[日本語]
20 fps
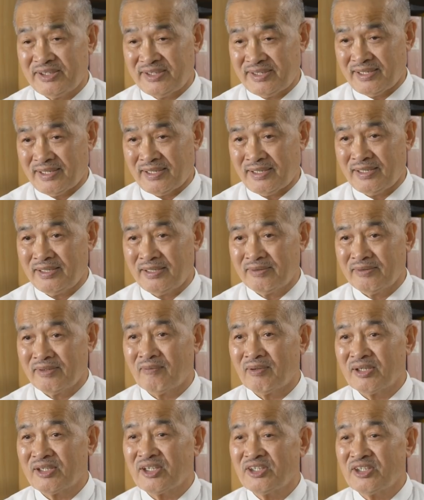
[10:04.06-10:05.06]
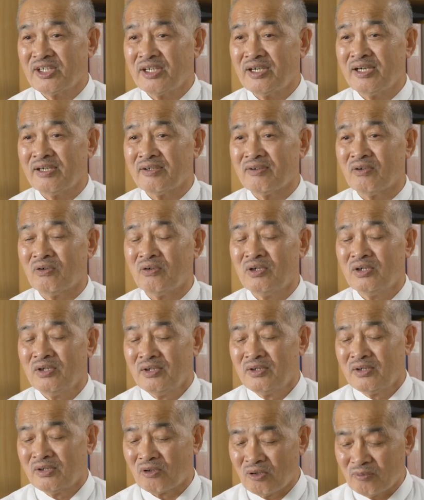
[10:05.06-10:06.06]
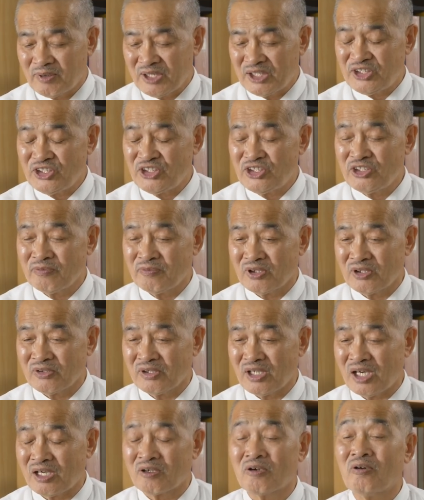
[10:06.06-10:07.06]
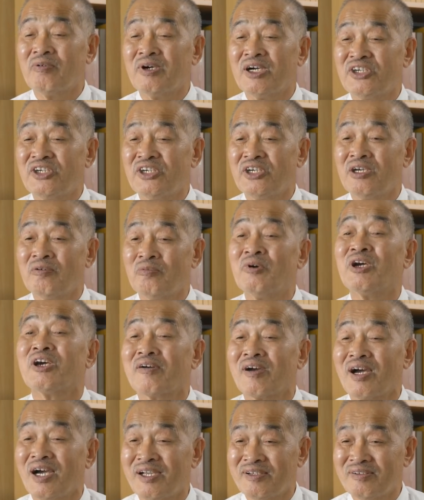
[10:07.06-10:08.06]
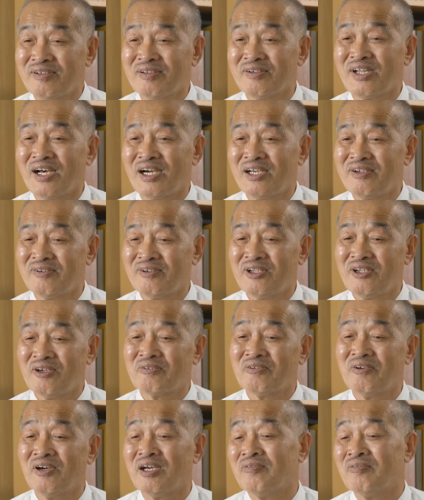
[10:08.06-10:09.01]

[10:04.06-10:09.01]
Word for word: したで私があの小林一門あ小林武一会の代表でよく